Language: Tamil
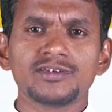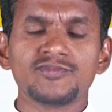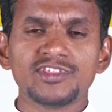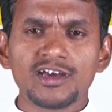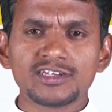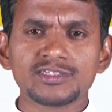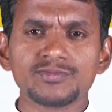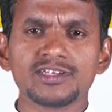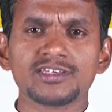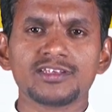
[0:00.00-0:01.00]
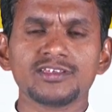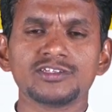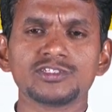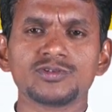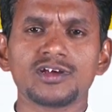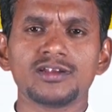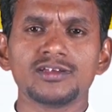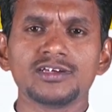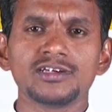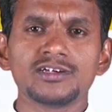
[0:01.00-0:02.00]
வித்தியாசம் இருக்கிறது என்று சொன்னால்
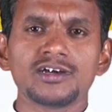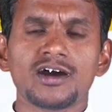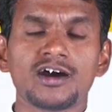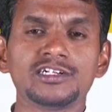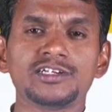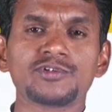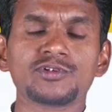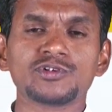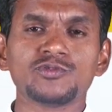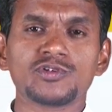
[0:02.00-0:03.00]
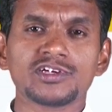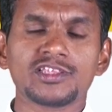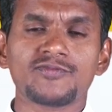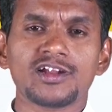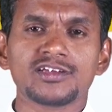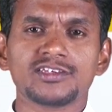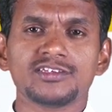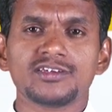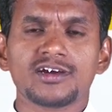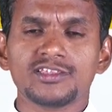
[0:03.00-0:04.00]
ஆண்டவருக்கு உகந்த வாழ்க்கை
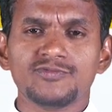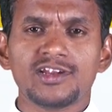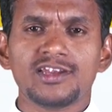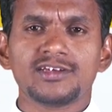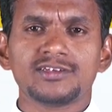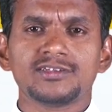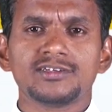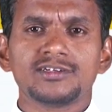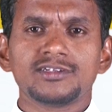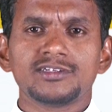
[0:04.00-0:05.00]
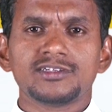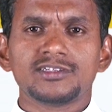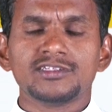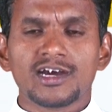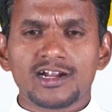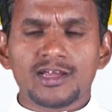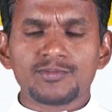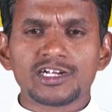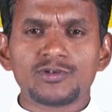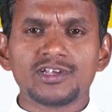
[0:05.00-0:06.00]
அது அல்ல
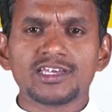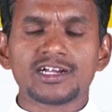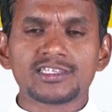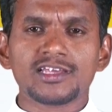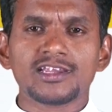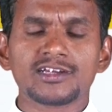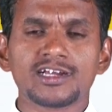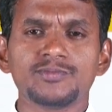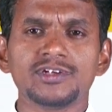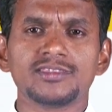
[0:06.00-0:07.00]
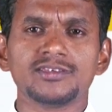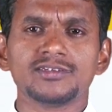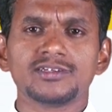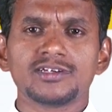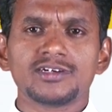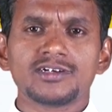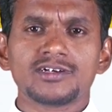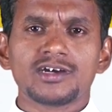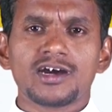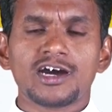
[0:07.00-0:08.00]
யாரெல்லாம் கடவுளுடைய கட்டளைகளை கடைபிடித்து
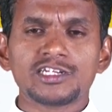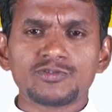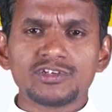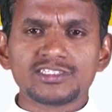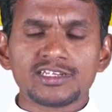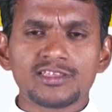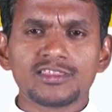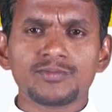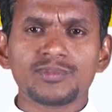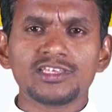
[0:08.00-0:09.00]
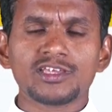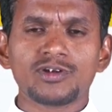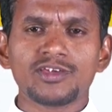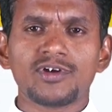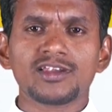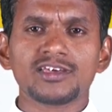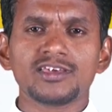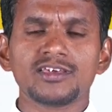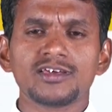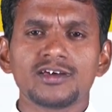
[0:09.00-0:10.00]
ஆண்டுடைய சட்டத்தின்படி தங்களுடைய
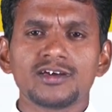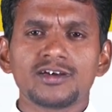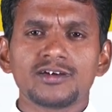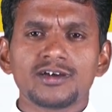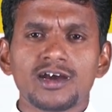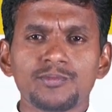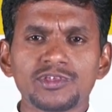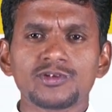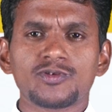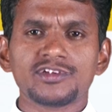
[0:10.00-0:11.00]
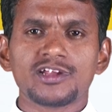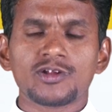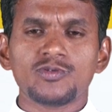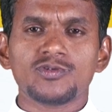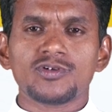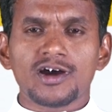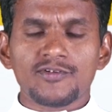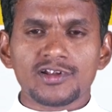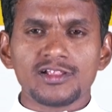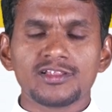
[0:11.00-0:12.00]
வாழ்க்கையை அமைத்துக் கொள்கிறார்களோ
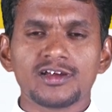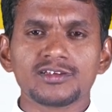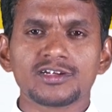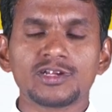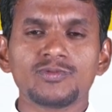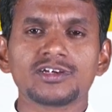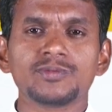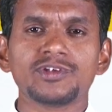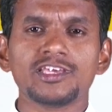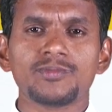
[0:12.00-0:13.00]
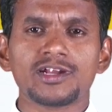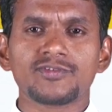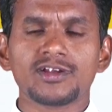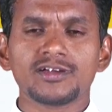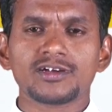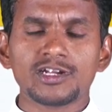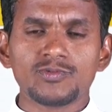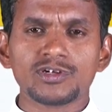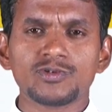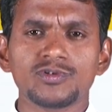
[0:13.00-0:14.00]
அவர்கள்தான் கடவுளுக்கு பிரியமானவர்கள்
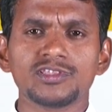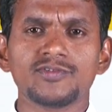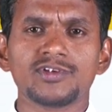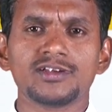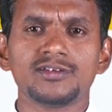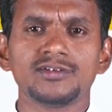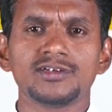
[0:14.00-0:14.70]
கடவுளுக்கு உகந்தவர்கள்